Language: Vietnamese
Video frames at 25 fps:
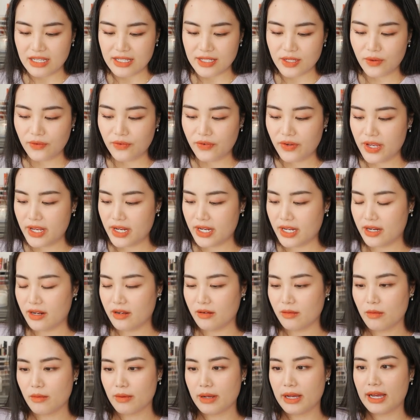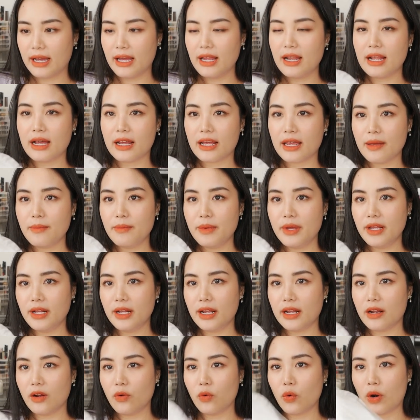Sofy thì được một cái là cái miếng
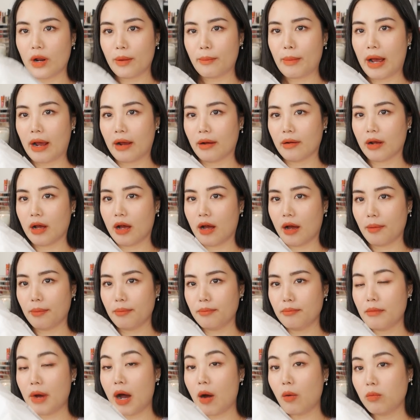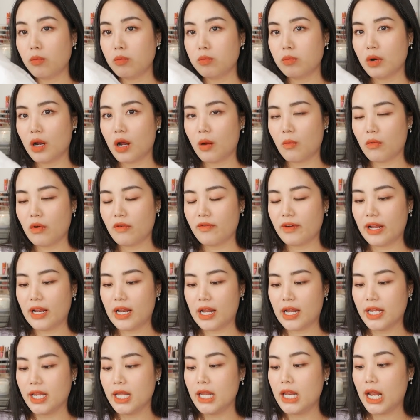này luôn là bằng bông, nó không có phải
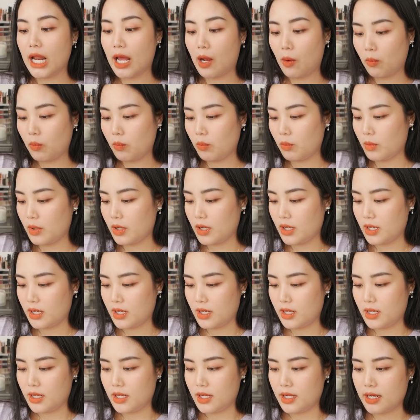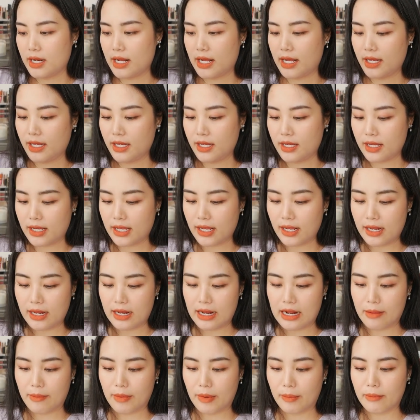là ni lông. Đây, cái
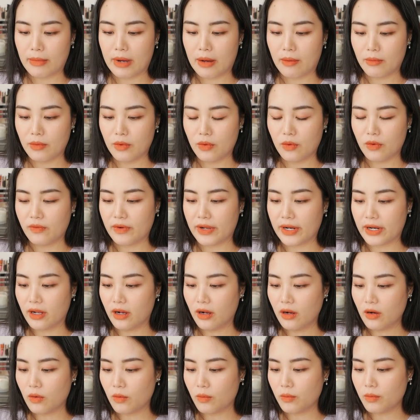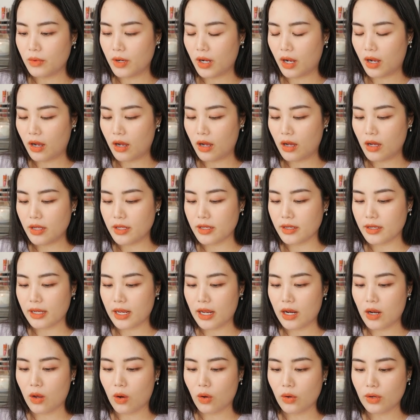này là mặt bông luôn và nó cũng có những
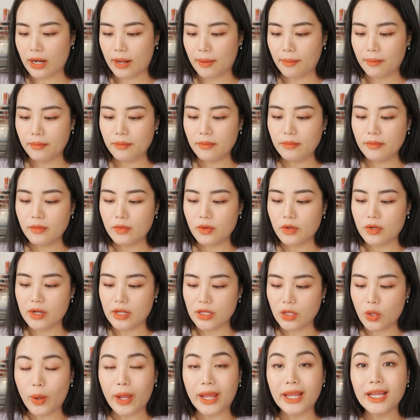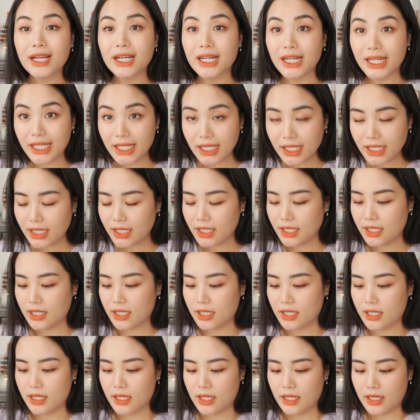cái lỗ thấm để thoáng khí.
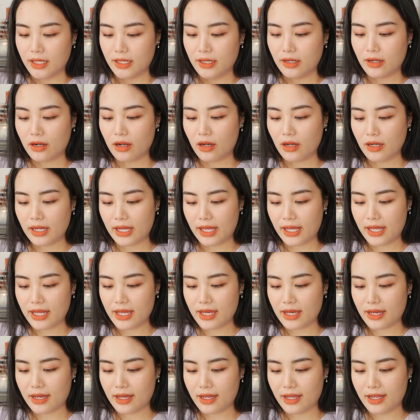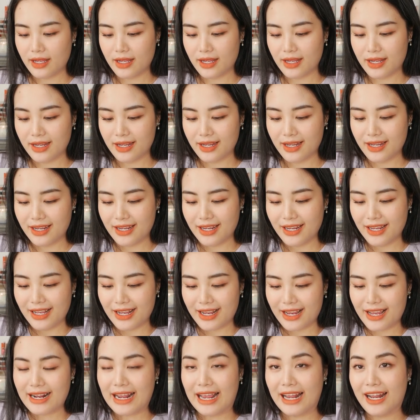Nó có cái
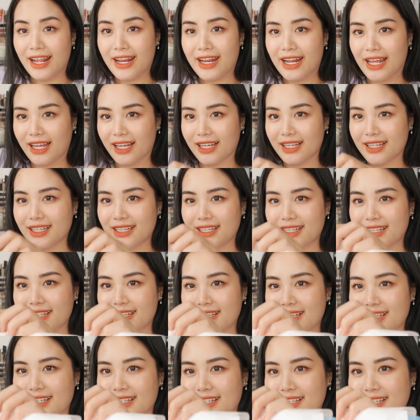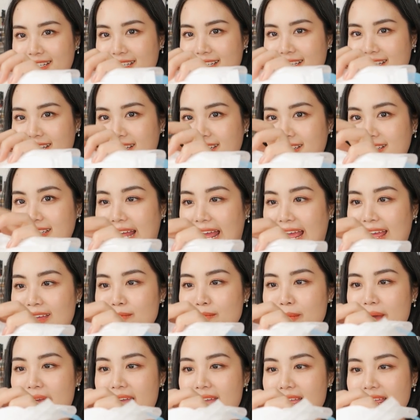cái này lên nè, như tả
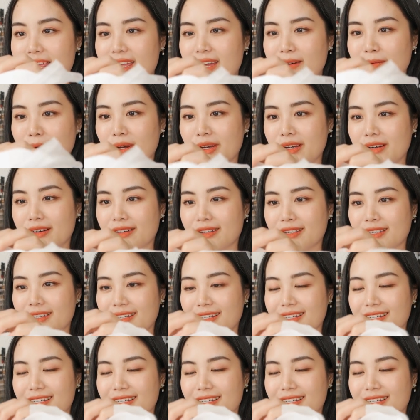em bé gì á mọi người.